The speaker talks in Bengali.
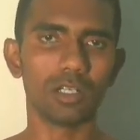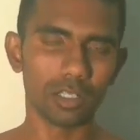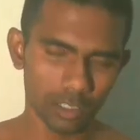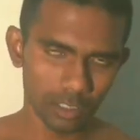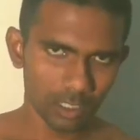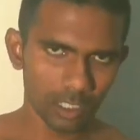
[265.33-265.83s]

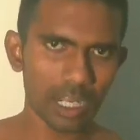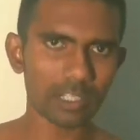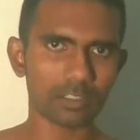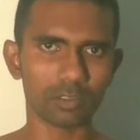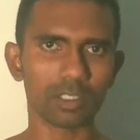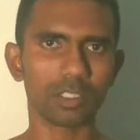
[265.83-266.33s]
কাট করতে
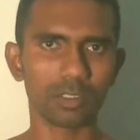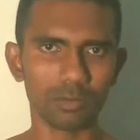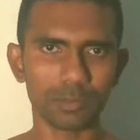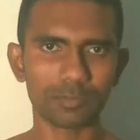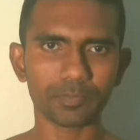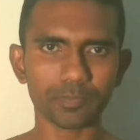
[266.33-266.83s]
হবে
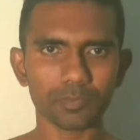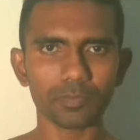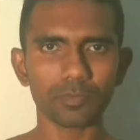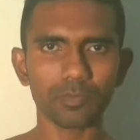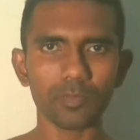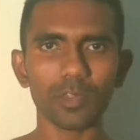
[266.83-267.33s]

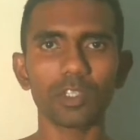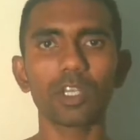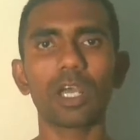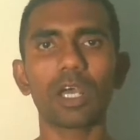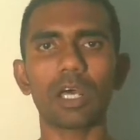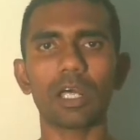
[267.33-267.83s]

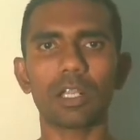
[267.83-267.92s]
আর